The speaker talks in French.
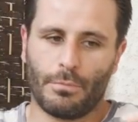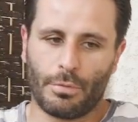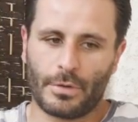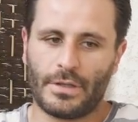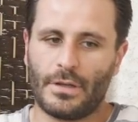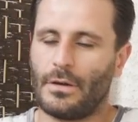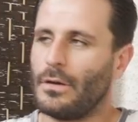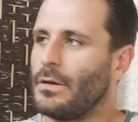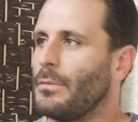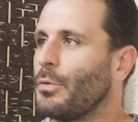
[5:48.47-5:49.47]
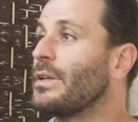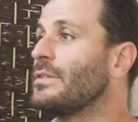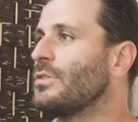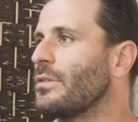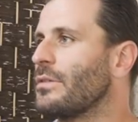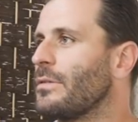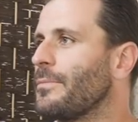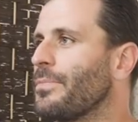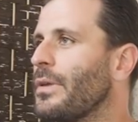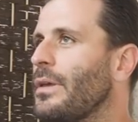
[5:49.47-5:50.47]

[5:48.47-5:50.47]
pour qu'il euh, pour qu'il sorte. Mhm.